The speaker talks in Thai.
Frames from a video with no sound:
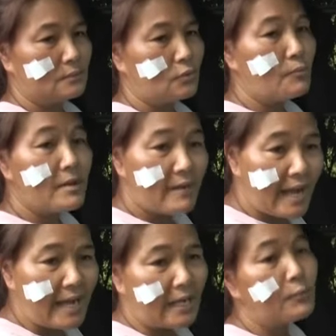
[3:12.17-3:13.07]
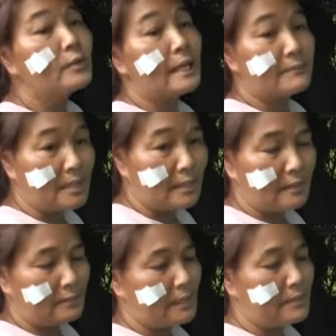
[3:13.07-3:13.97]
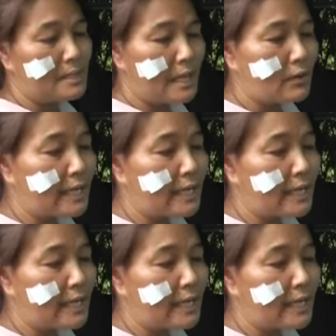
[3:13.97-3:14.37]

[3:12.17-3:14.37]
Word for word: กูไม่ว่าเขาพูดคำนี้แต่มึงเอา